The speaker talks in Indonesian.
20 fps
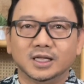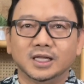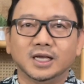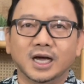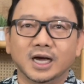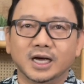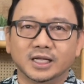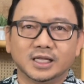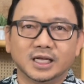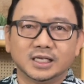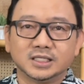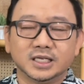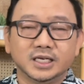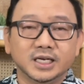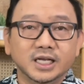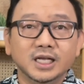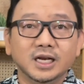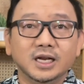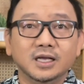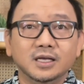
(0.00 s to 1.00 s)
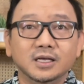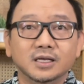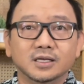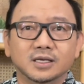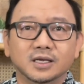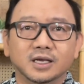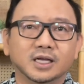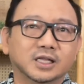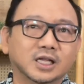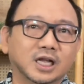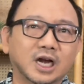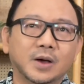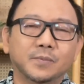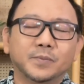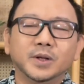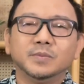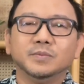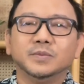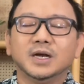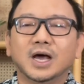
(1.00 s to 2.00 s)
ketika kita sendiri, kita
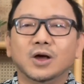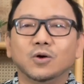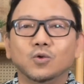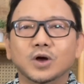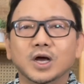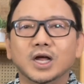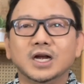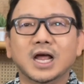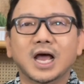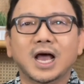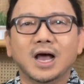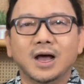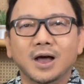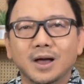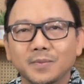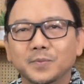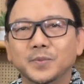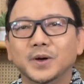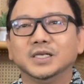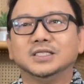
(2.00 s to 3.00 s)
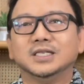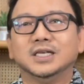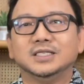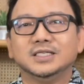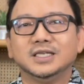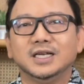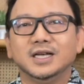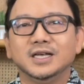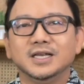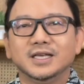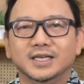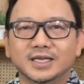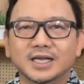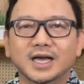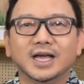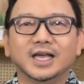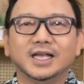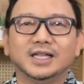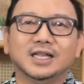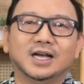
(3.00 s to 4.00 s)
dapat melakukan apa saja
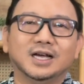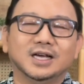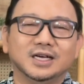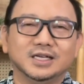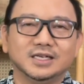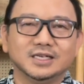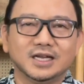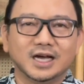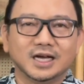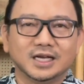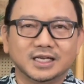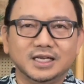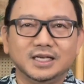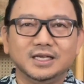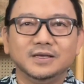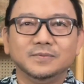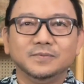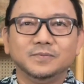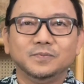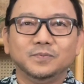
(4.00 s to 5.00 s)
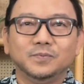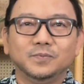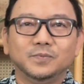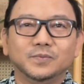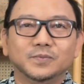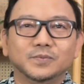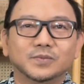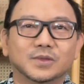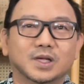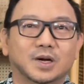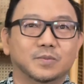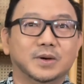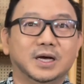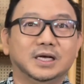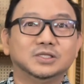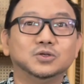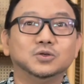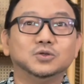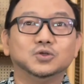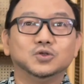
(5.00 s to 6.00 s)
yang kita kehendaki.
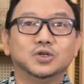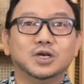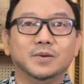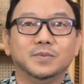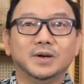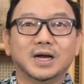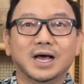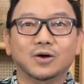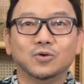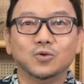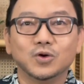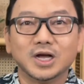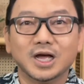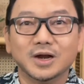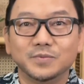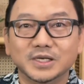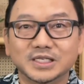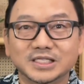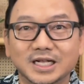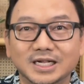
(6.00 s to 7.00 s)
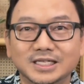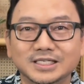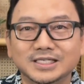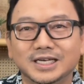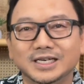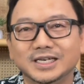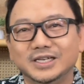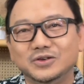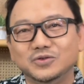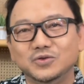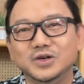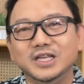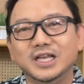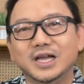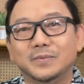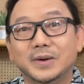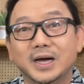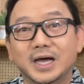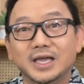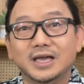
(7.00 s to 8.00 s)
Termasuk juga melakukan misalnya di
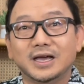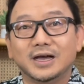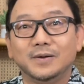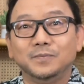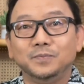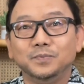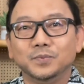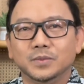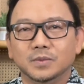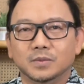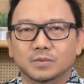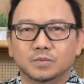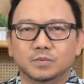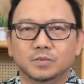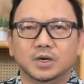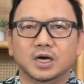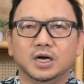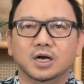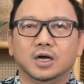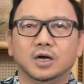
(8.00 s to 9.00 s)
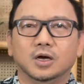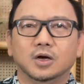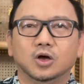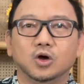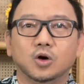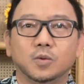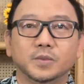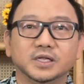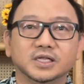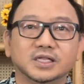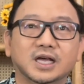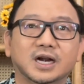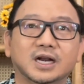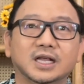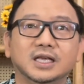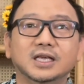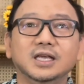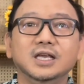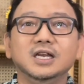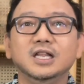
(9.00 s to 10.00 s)
dunia maya,
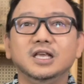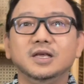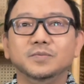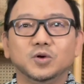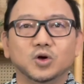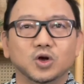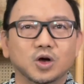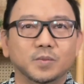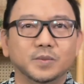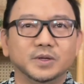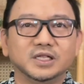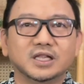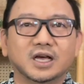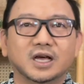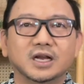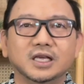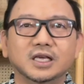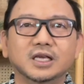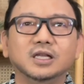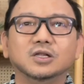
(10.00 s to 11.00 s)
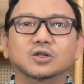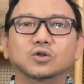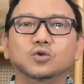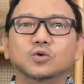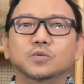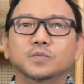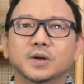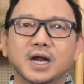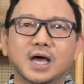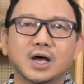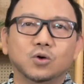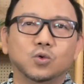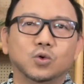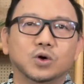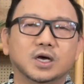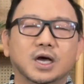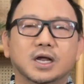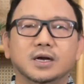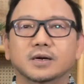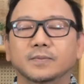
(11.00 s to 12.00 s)
mengkomentari ini, mengkomentari itu,
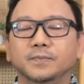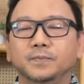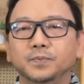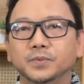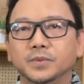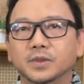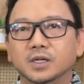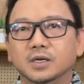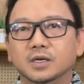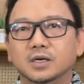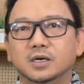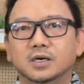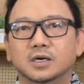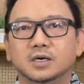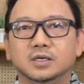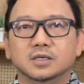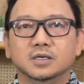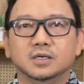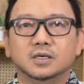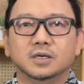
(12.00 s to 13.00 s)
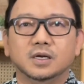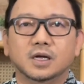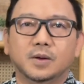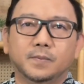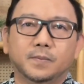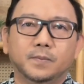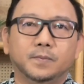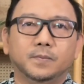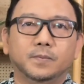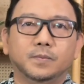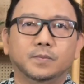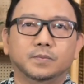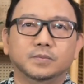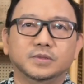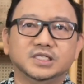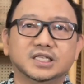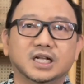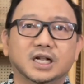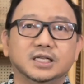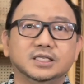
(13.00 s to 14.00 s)
melakukan uh,
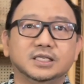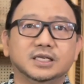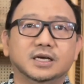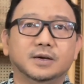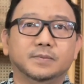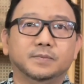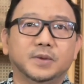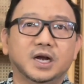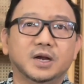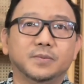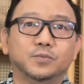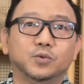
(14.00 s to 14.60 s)
misalnya